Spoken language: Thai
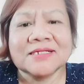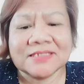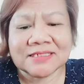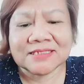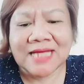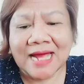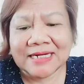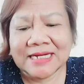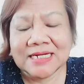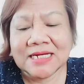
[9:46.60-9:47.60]
ศึกษา
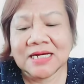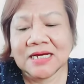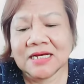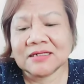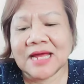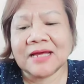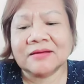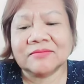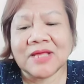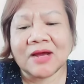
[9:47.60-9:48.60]
นิดนึงนะ
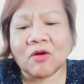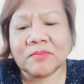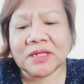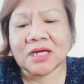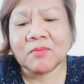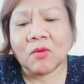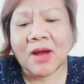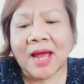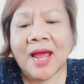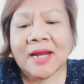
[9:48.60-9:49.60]
อย่างคอมเมนต์นี้เขาบอก
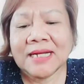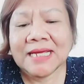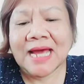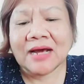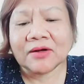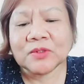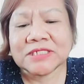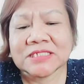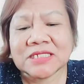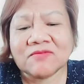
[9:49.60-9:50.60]
ว่า นี่อยากรู้
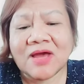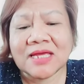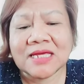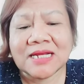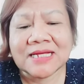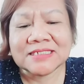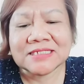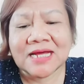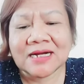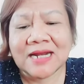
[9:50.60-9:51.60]
จริงๆ ว่าฮีและชี
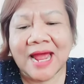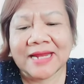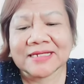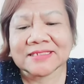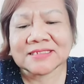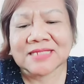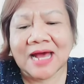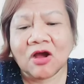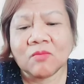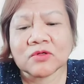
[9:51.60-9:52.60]
ทั้งหลายเนี่ยศึกษา
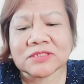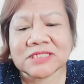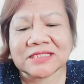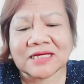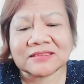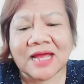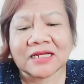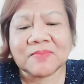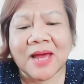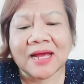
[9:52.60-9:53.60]
ข้อมูลสิ่งต่างๆ
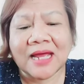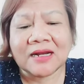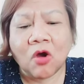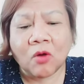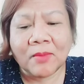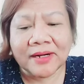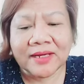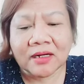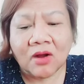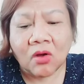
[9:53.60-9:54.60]
ที่พากันออกมาเรี
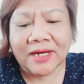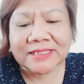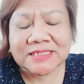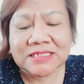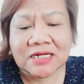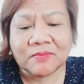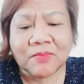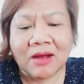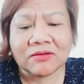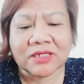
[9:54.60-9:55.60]
ยกร้องกันจริงๆหรือเป
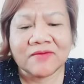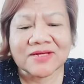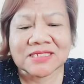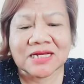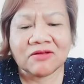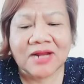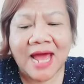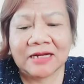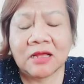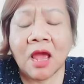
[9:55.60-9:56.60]
ล่าหรือแค่ว่าสิ่งเหล่า
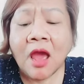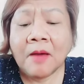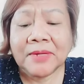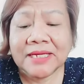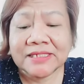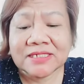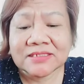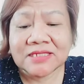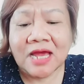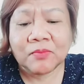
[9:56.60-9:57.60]
นั้น มีชื่อ
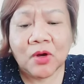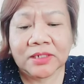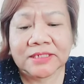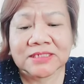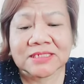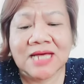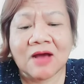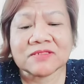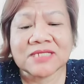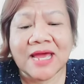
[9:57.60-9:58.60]
เสียงพวกเธอจึง
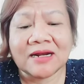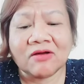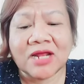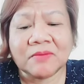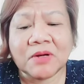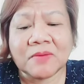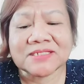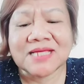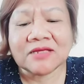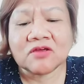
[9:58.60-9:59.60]
เอาแสงเหล่านั้นเพื่อมา
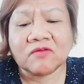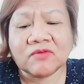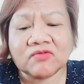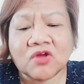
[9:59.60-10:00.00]
สร้างยอดวิว